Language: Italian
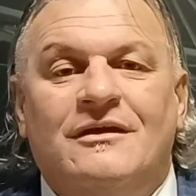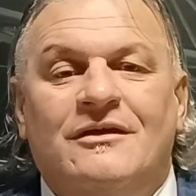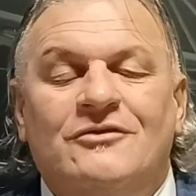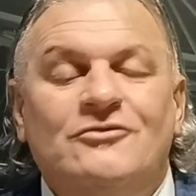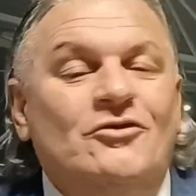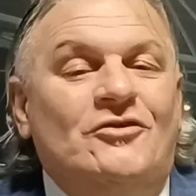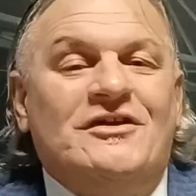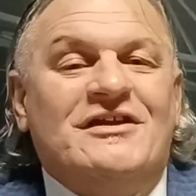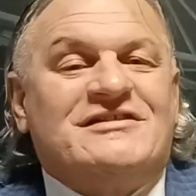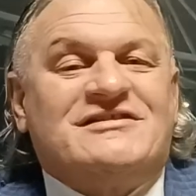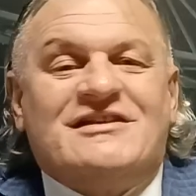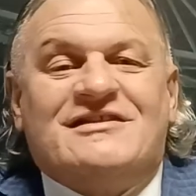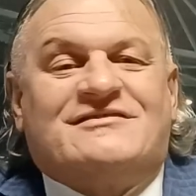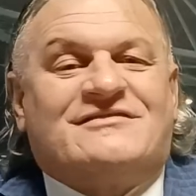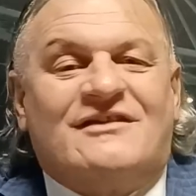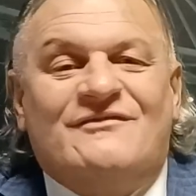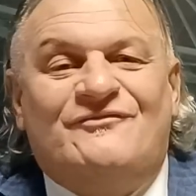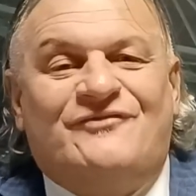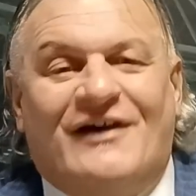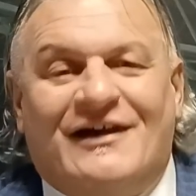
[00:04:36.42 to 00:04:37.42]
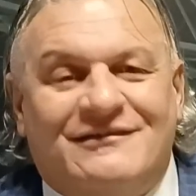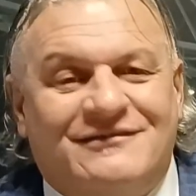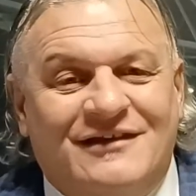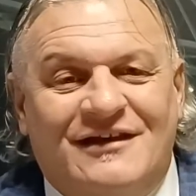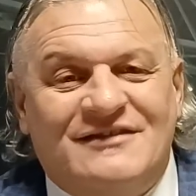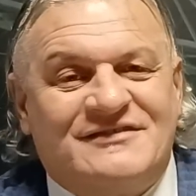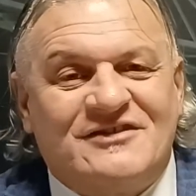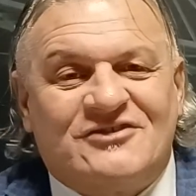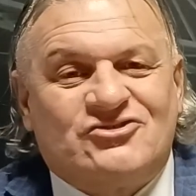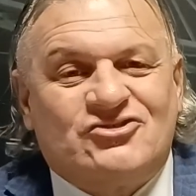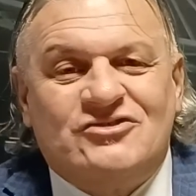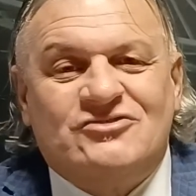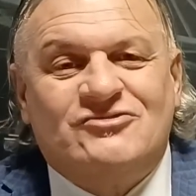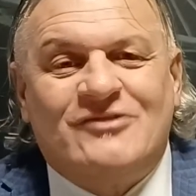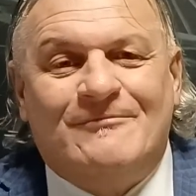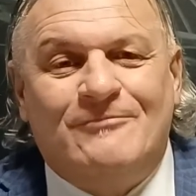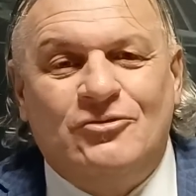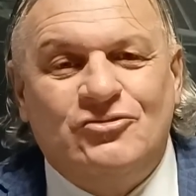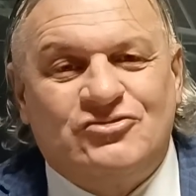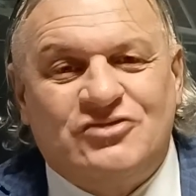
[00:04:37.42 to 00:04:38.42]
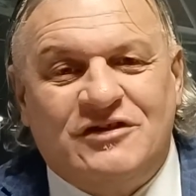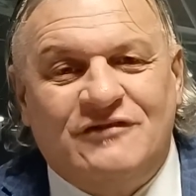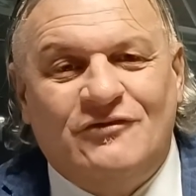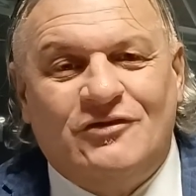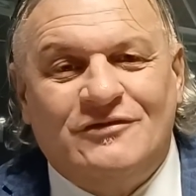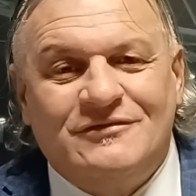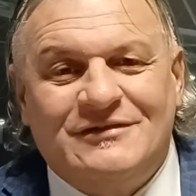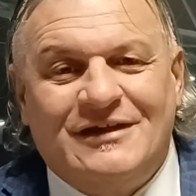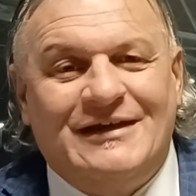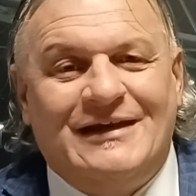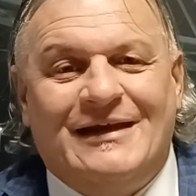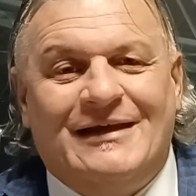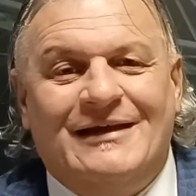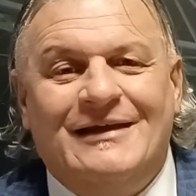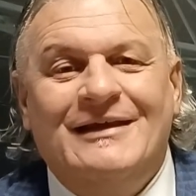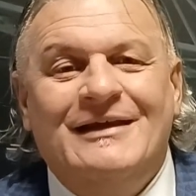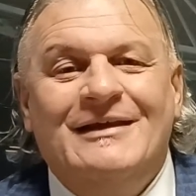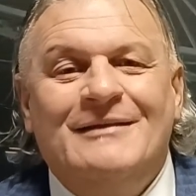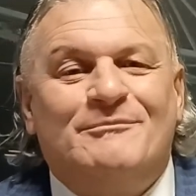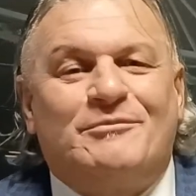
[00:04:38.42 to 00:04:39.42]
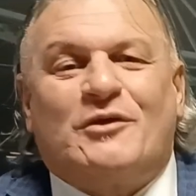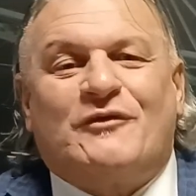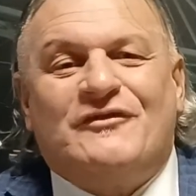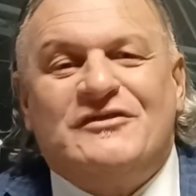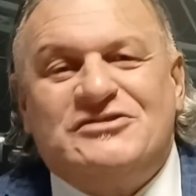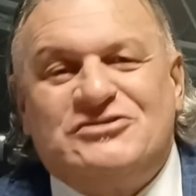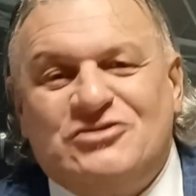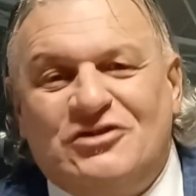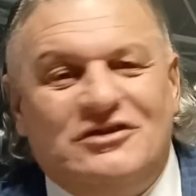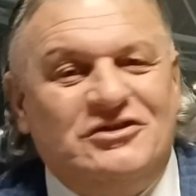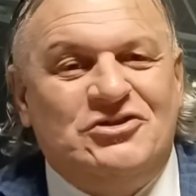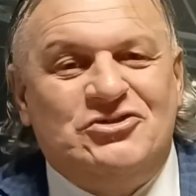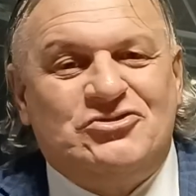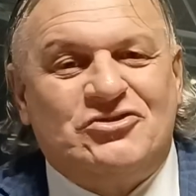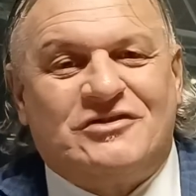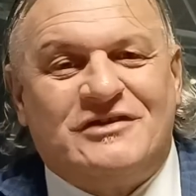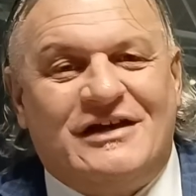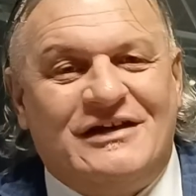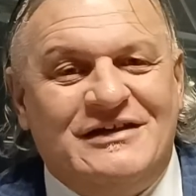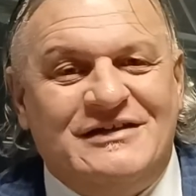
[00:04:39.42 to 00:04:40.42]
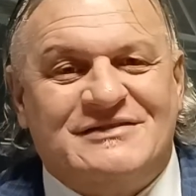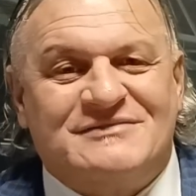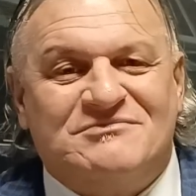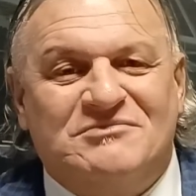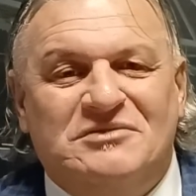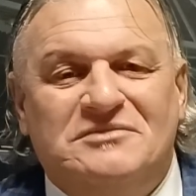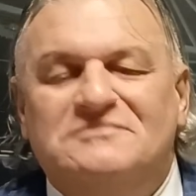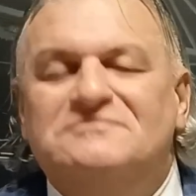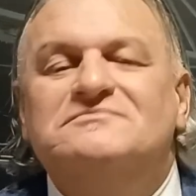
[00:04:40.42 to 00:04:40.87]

Non esiste infatti l'esercizio abusivo della professione di giornalismo